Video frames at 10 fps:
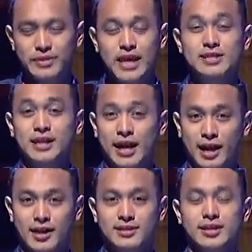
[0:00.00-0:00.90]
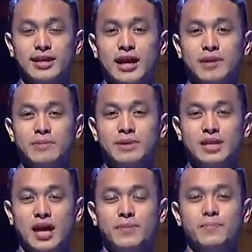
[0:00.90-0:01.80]
Dan sekarang saya akan
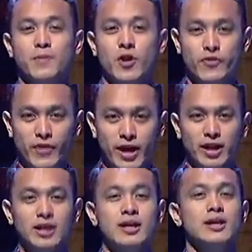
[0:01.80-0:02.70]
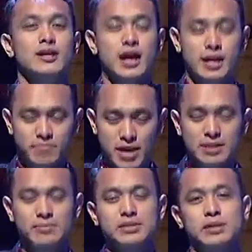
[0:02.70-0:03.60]
membacakan profil dari masing-masing